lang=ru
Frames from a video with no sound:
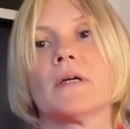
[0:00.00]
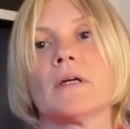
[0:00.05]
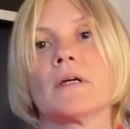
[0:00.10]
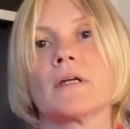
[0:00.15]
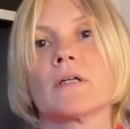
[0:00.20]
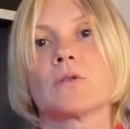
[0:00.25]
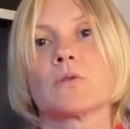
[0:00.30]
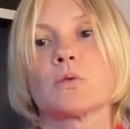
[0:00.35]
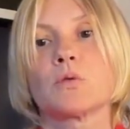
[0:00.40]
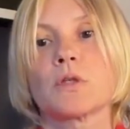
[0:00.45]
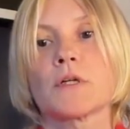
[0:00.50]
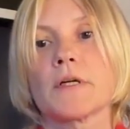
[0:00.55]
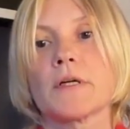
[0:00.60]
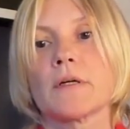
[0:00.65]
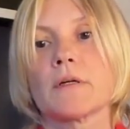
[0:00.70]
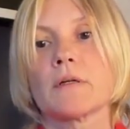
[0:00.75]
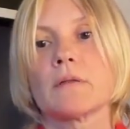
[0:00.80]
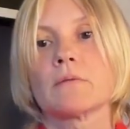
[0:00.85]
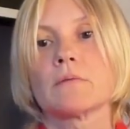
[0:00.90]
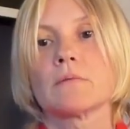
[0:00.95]

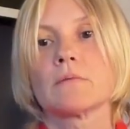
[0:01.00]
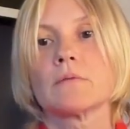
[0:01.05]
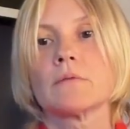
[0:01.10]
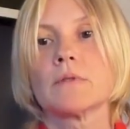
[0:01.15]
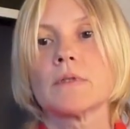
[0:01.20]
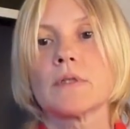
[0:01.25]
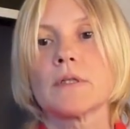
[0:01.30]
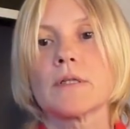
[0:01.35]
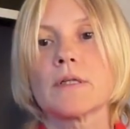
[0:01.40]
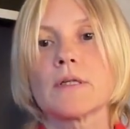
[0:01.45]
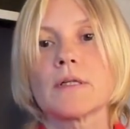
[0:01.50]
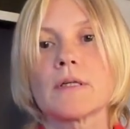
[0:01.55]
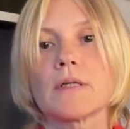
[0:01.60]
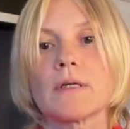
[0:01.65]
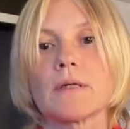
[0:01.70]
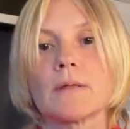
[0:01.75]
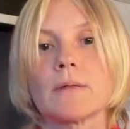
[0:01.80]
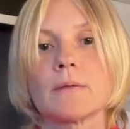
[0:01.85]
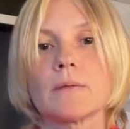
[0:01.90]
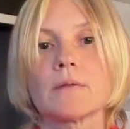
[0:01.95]
которые
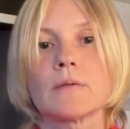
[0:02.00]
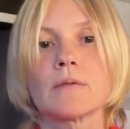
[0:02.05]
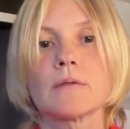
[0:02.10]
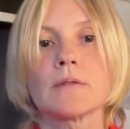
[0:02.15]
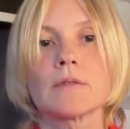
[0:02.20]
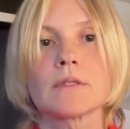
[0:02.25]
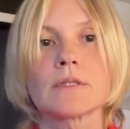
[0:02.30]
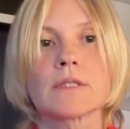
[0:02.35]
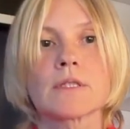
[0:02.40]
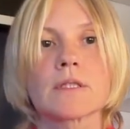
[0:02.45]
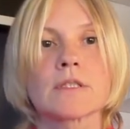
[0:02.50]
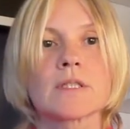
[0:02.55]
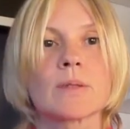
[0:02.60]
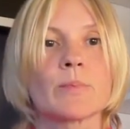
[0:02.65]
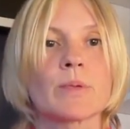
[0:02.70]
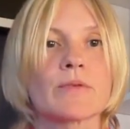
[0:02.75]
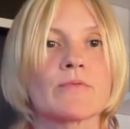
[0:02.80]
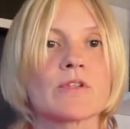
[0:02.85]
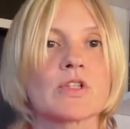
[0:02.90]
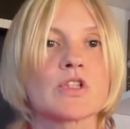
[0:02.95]
а,
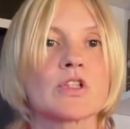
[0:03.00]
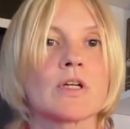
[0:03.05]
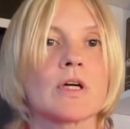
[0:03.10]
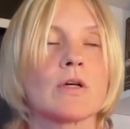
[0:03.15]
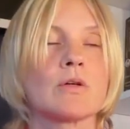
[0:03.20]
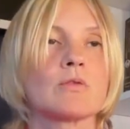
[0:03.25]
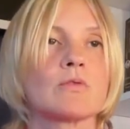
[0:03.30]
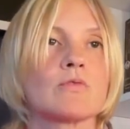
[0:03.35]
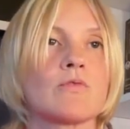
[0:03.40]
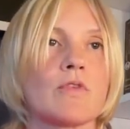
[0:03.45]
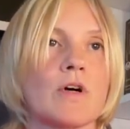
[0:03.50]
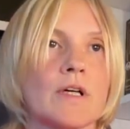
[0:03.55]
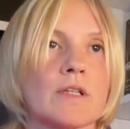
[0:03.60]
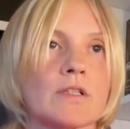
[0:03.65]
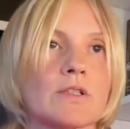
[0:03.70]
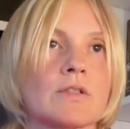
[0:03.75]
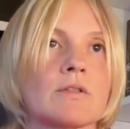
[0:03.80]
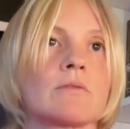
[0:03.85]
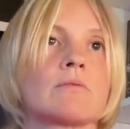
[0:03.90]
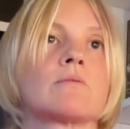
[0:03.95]
сопровождают
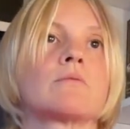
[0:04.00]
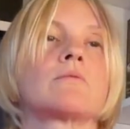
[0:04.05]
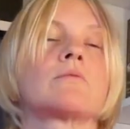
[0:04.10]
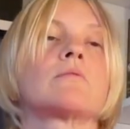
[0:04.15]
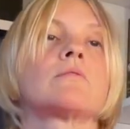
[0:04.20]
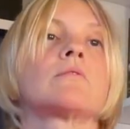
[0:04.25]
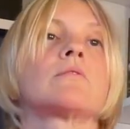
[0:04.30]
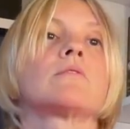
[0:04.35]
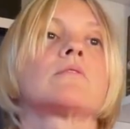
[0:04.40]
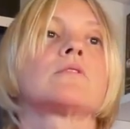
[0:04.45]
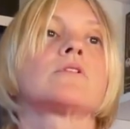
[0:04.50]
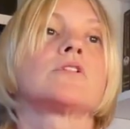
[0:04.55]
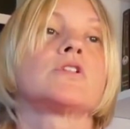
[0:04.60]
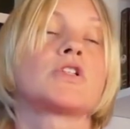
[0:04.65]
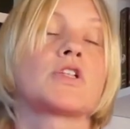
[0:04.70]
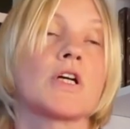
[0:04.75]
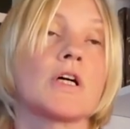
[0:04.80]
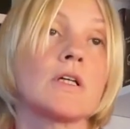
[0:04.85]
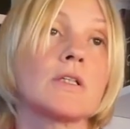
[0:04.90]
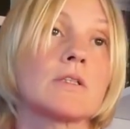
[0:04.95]
вас а,
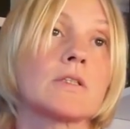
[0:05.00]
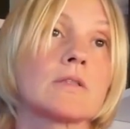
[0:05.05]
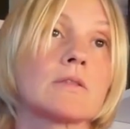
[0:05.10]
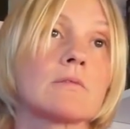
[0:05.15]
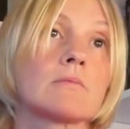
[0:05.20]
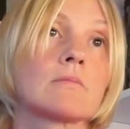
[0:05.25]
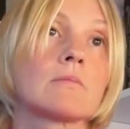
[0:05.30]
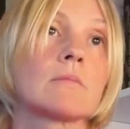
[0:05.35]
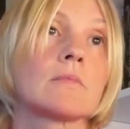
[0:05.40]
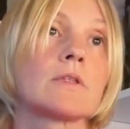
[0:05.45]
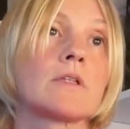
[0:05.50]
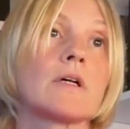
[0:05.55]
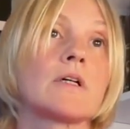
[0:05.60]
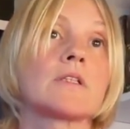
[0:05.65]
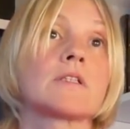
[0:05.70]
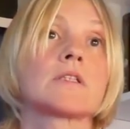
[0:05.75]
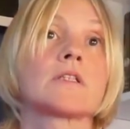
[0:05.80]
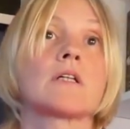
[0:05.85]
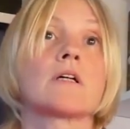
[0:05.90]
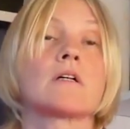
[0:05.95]
сейчас,
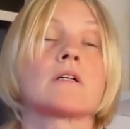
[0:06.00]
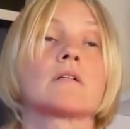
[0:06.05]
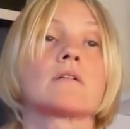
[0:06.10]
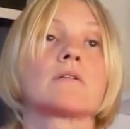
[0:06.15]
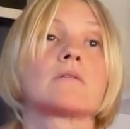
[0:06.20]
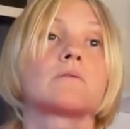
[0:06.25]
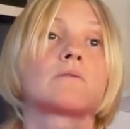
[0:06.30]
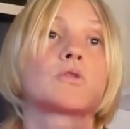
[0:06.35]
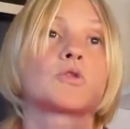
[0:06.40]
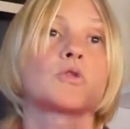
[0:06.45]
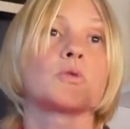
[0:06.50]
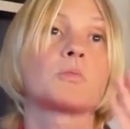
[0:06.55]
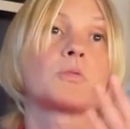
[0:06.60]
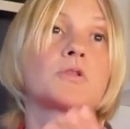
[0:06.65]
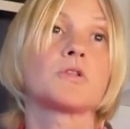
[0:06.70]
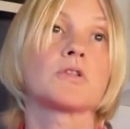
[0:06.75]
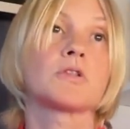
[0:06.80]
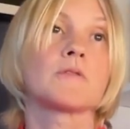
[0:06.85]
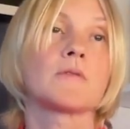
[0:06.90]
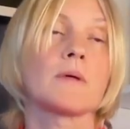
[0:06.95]
да, страх, что
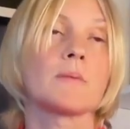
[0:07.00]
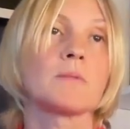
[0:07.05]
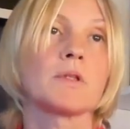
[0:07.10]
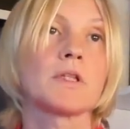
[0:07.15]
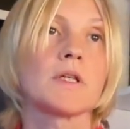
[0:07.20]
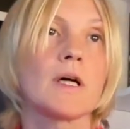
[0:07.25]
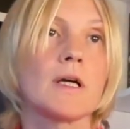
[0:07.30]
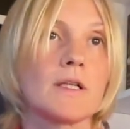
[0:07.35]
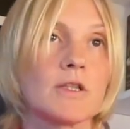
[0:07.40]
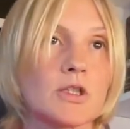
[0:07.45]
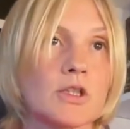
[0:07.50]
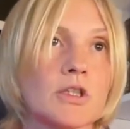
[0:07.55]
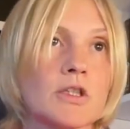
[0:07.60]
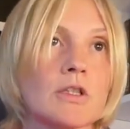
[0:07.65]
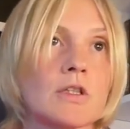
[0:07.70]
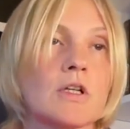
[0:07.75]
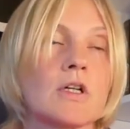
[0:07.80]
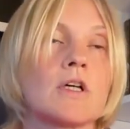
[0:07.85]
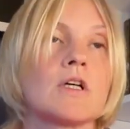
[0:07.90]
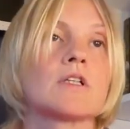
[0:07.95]
будет с вами
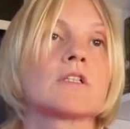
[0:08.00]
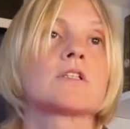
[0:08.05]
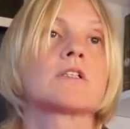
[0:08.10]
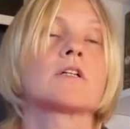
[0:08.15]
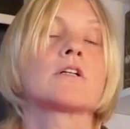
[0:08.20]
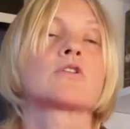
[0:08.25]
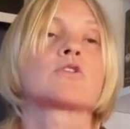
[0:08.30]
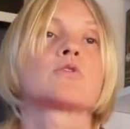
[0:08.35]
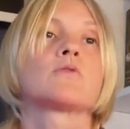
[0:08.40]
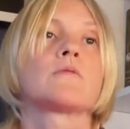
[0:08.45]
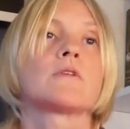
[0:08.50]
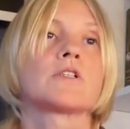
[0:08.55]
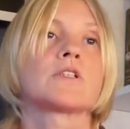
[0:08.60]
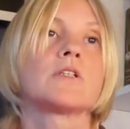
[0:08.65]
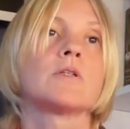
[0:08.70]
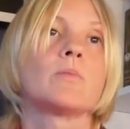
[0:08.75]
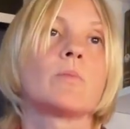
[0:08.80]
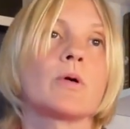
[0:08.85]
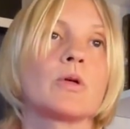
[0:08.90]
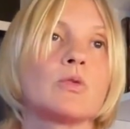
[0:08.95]
дальше, страх, что
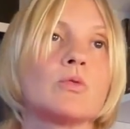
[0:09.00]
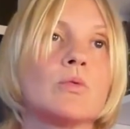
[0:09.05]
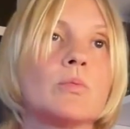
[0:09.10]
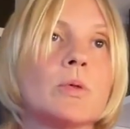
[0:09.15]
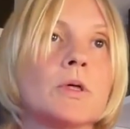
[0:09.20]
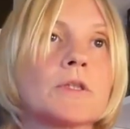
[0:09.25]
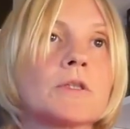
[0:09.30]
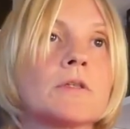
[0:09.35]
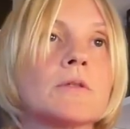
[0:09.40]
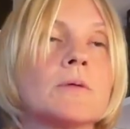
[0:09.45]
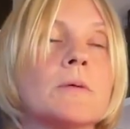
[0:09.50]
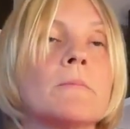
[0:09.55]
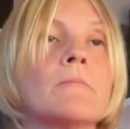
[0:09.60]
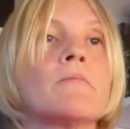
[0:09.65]
вас не полюбят,